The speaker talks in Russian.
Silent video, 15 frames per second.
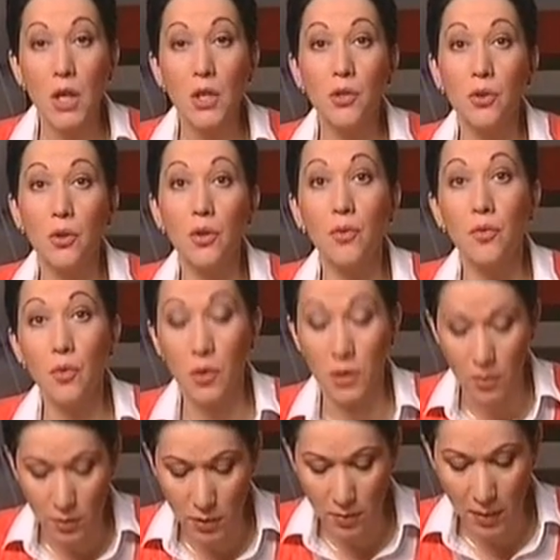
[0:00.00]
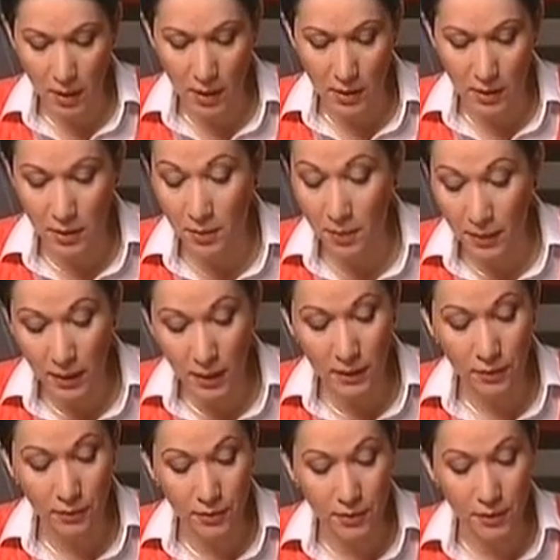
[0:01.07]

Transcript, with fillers: 48 экспонатов.